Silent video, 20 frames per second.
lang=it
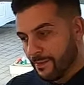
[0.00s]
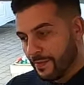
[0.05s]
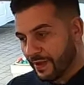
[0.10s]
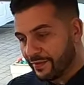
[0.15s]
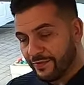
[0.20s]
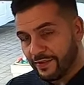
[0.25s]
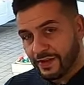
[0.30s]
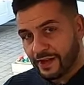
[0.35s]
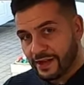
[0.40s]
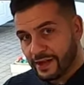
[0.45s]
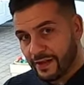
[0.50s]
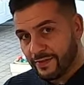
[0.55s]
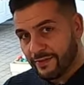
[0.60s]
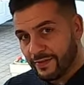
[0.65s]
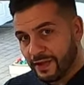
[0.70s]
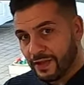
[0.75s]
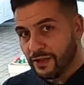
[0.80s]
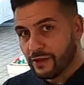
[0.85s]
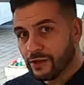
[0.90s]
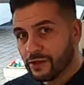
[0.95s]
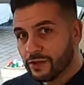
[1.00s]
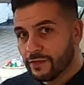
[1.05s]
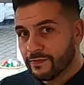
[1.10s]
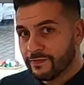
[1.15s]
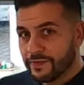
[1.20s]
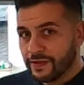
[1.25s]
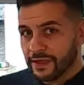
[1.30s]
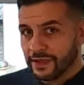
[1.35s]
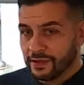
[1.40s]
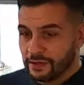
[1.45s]
Per finire il video
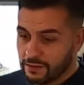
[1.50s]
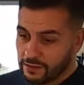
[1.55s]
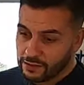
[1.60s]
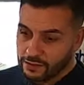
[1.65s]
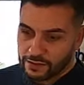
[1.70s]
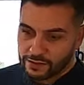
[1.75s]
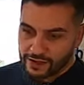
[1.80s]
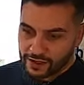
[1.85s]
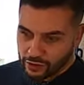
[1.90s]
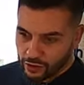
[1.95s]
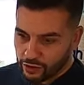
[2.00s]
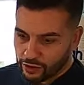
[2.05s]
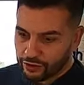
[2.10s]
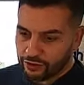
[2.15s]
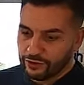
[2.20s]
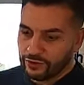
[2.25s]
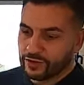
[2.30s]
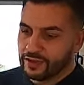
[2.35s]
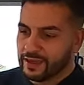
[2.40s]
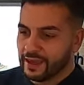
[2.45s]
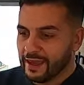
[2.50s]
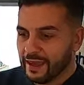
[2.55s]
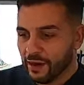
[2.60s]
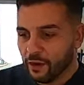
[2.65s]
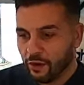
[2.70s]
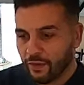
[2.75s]
vi eh, ricordo che